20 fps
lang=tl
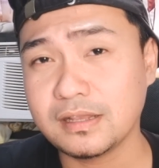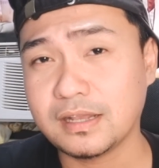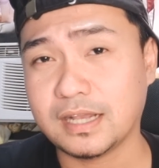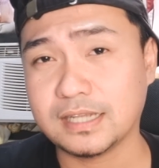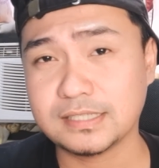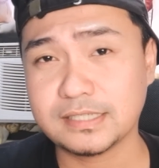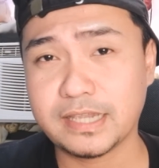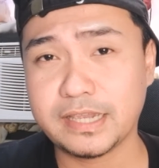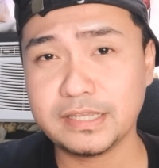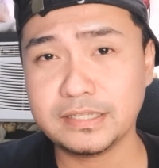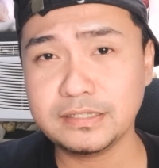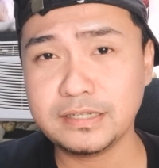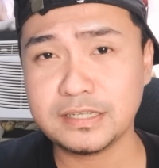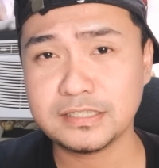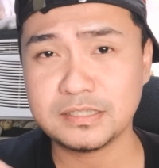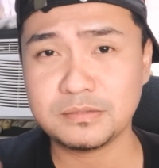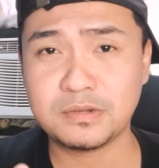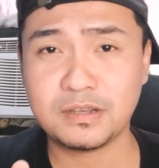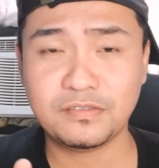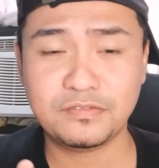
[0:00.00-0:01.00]
aside
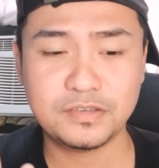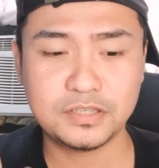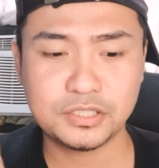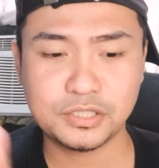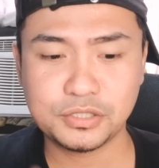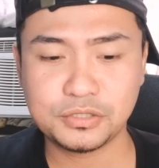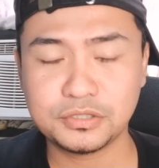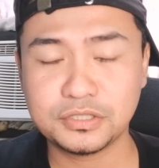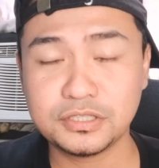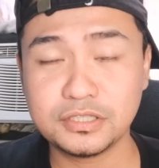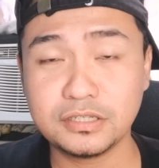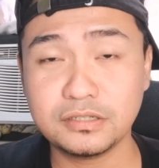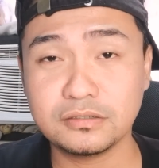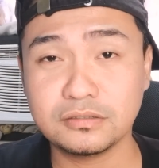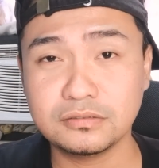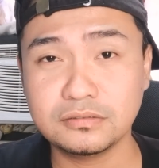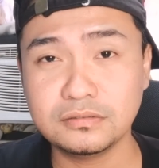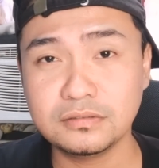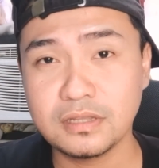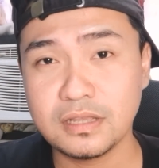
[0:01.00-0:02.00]
nga sa mga features na
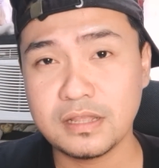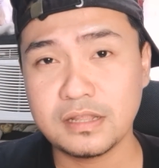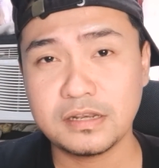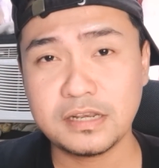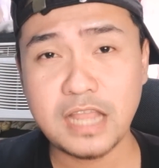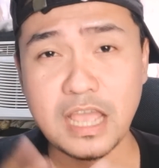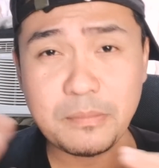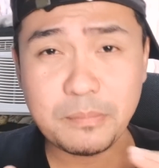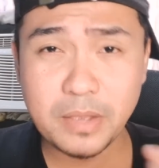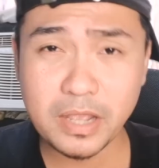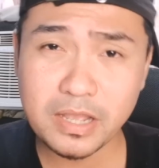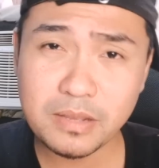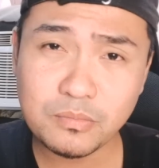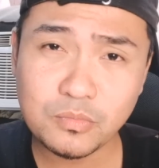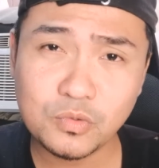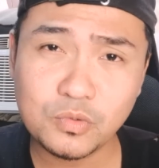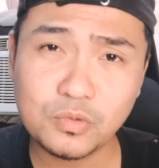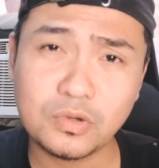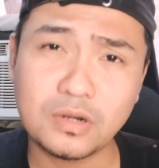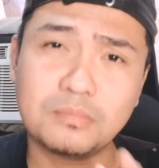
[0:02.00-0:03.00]
yon,
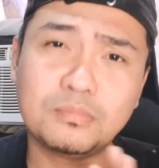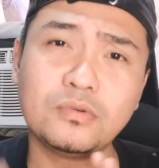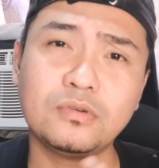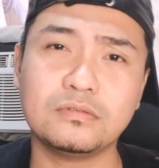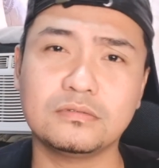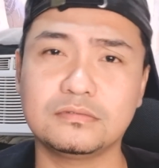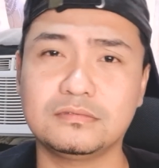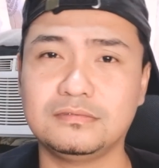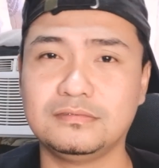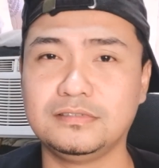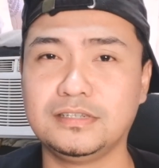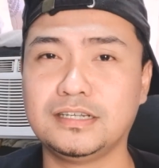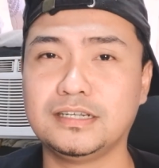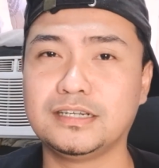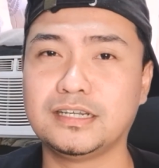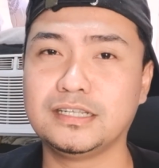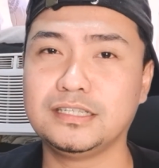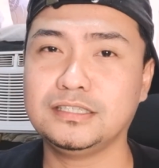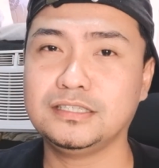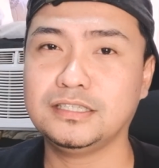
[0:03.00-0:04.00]
napakamura po ng
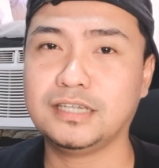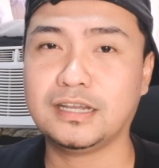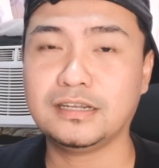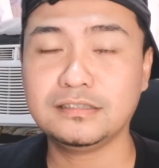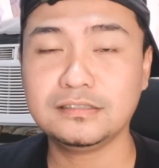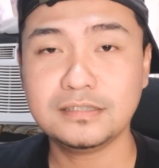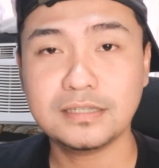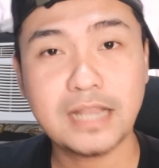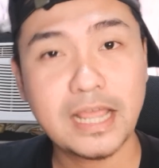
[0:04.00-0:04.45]
kanyang